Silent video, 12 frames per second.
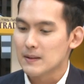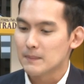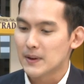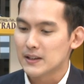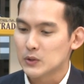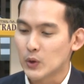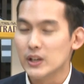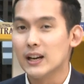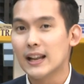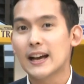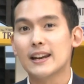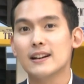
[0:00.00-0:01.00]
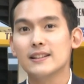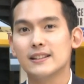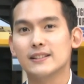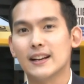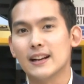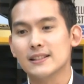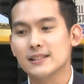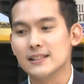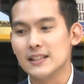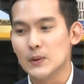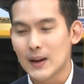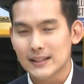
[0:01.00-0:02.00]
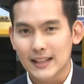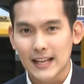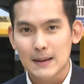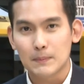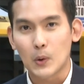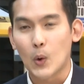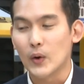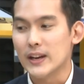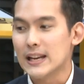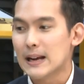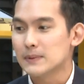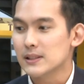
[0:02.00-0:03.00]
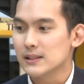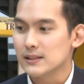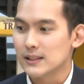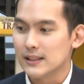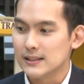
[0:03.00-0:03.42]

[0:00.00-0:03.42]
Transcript: เป็นส่วนหนึ่งแล้วกันนะถึงหนังสือ Invest Like a Pro นี้ครับซึ่งหนังสือจ